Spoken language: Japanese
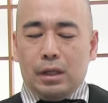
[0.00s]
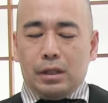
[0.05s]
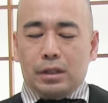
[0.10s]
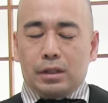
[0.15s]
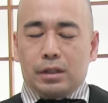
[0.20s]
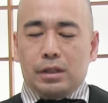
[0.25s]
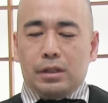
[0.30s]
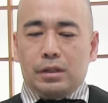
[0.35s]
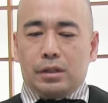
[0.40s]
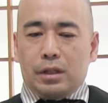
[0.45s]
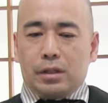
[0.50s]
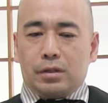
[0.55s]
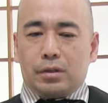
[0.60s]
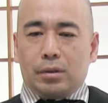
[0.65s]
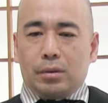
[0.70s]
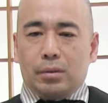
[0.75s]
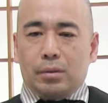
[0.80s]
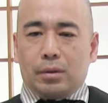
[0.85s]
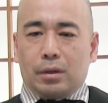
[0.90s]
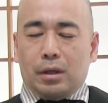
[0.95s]
親切
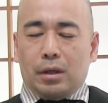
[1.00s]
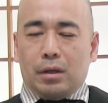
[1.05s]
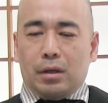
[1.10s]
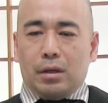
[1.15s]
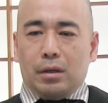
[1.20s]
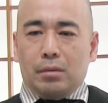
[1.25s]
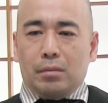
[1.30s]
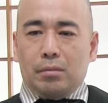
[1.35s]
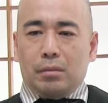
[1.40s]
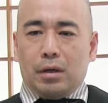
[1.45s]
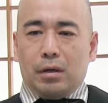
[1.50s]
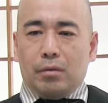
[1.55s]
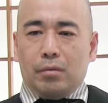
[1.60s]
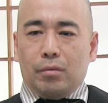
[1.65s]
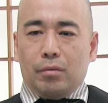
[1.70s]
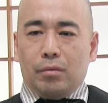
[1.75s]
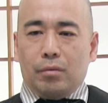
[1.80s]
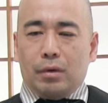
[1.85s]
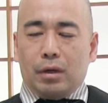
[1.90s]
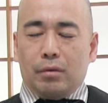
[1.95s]
というか、まあ、
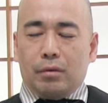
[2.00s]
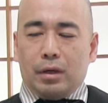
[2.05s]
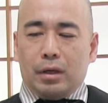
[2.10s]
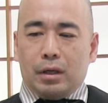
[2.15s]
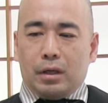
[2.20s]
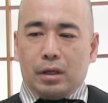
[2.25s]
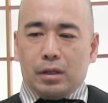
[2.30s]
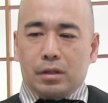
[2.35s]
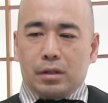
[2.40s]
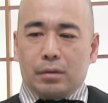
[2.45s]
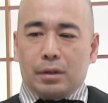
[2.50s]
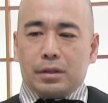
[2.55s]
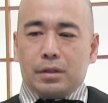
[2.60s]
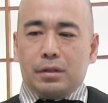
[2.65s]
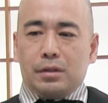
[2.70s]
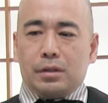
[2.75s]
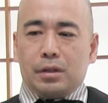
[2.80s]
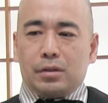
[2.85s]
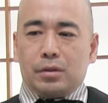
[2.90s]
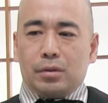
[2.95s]
我々からすれば
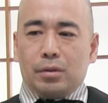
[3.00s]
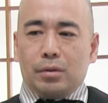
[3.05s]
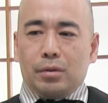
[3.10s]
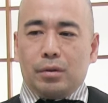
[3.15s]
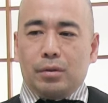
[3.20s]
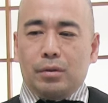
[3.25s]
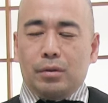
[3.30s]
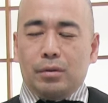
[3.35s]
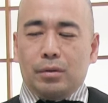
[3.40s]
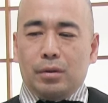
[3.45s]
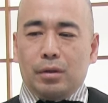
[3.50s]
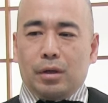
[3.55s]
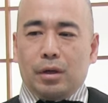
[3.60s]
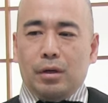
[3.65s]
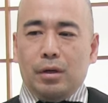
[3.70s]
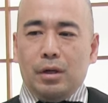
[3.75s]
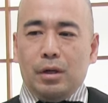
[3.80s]
親切というよりか、